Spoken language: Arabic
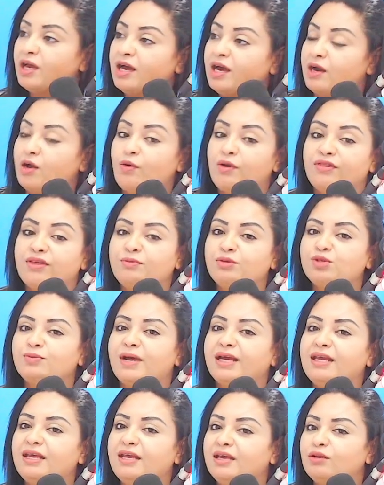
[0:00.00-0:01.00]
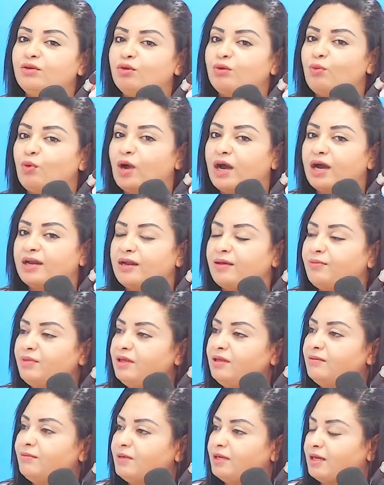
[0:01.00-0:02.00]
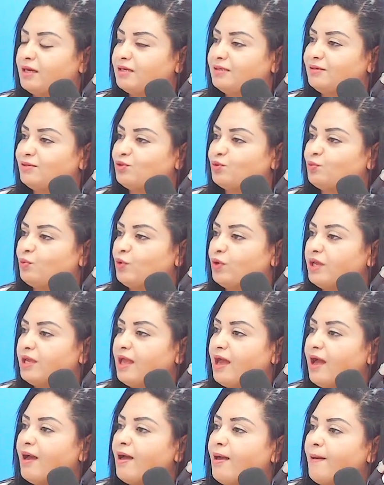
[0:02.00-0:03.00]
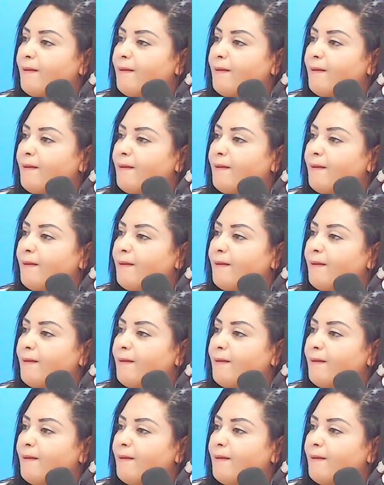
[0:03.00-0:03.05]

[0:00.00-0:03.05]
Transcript: راهو هذا مش معناه أنه المقربين من رئيس الجمهورية